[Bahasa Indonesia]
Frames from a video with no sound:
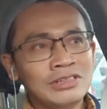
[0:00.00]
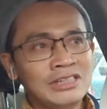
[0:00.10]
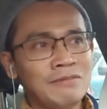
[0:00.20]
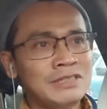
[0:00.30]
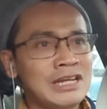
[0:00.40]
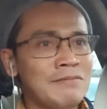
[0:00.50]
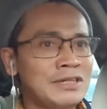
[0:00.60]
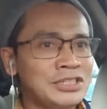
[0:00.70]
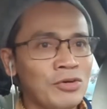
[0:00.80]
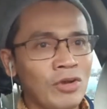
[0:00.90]
zaman
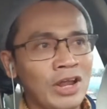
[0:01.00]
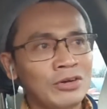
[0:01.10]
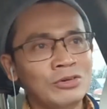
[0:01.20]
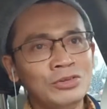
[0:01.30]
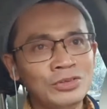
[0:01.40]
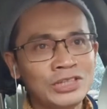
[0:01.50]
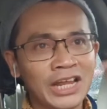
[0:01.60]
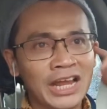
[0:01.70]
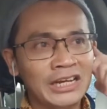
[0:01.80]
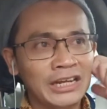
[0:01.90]
zaman sekolah dulu itu
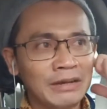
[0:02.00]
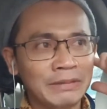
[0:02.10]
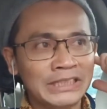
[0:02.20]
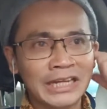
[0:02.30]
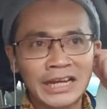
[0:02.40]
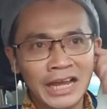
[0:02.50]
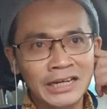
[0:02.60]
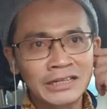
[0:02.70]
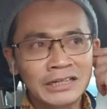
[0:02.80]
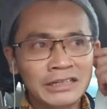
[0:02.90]
sering ada bercandaan